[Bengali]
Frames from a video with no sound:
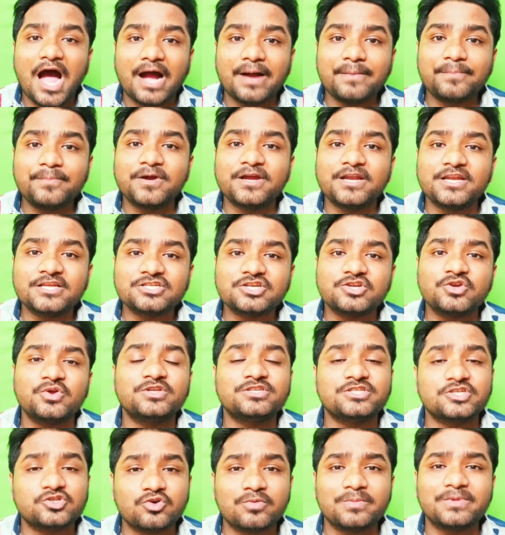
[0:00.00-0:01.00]
আপগ্রেডেশন
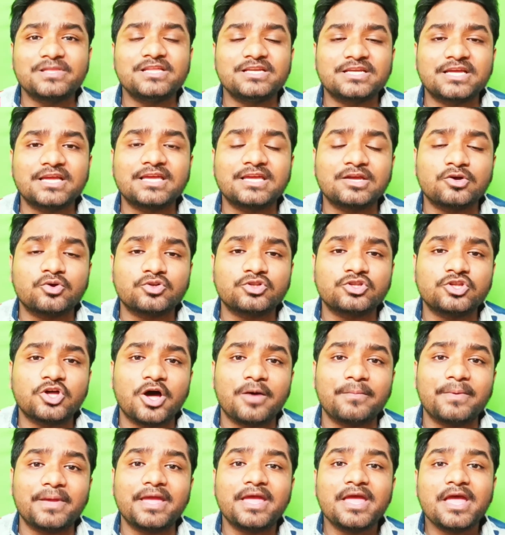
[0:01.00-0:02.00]
হয়েছে তোমাদেরকে কি করতে
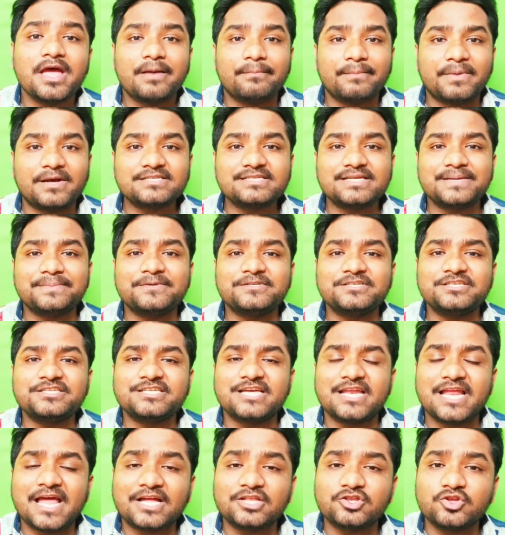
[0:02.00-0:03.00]
হবে পাশাপাশি
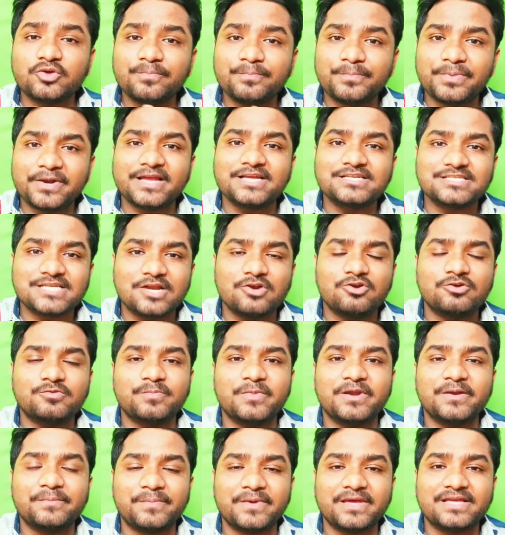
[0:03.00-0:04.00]
যারা একদম ফ্রেশ
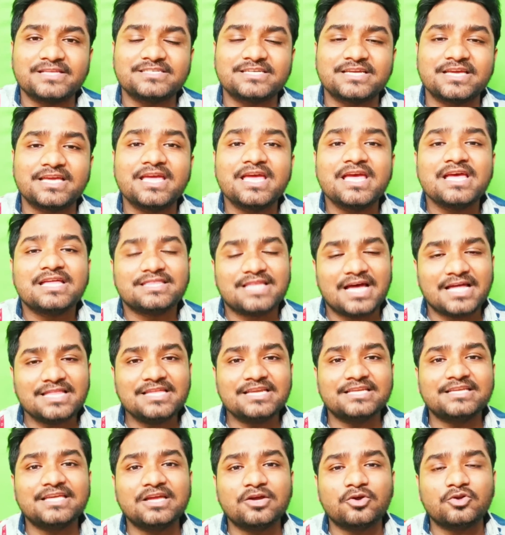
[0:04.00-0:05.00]
অ্যালটমেন্ট পেয়েছে
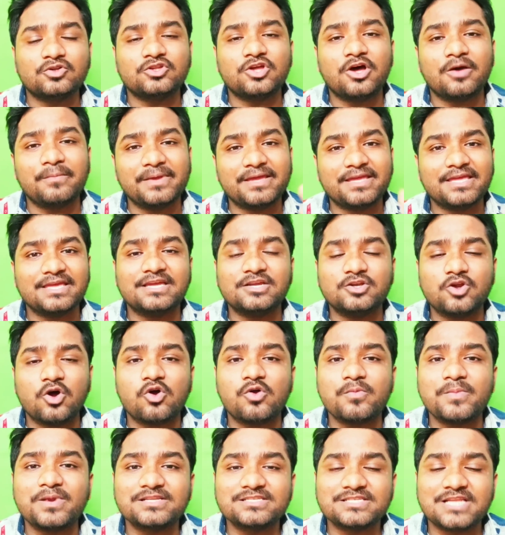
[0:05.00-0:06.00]
তাদের কি করতে হবে কি কি
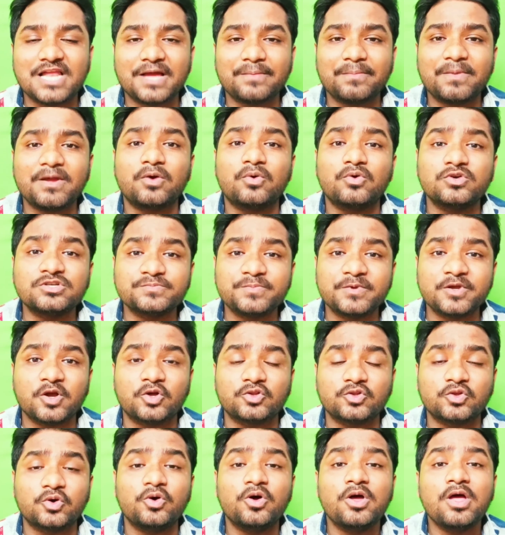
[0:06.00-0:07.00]
ডকুমেন্টস লাগবে কোর্স ফি
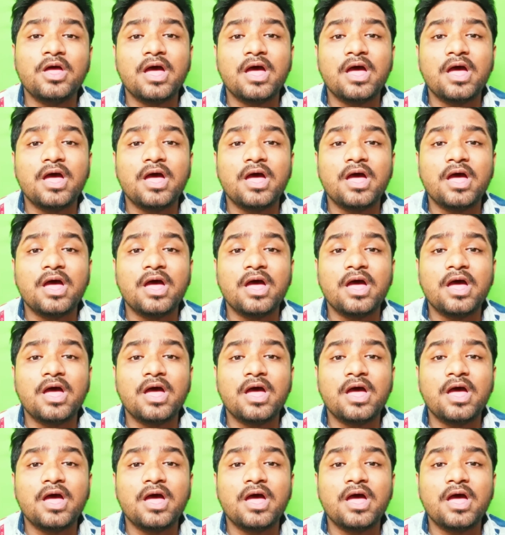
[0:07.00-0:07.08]
কত